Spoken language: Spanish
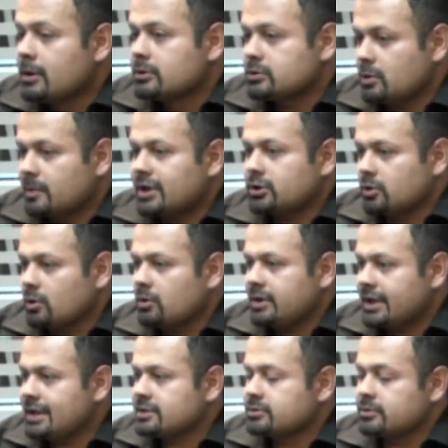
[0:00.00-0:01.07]
Sobre todo
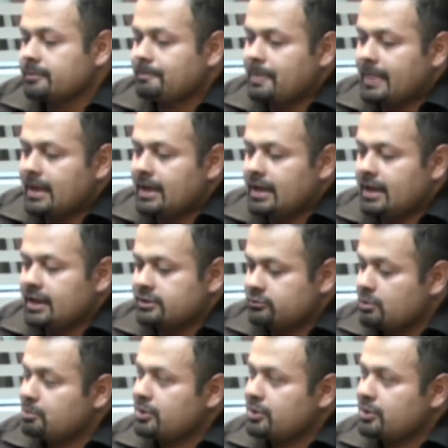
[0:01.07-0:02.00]
en eso, he hecho a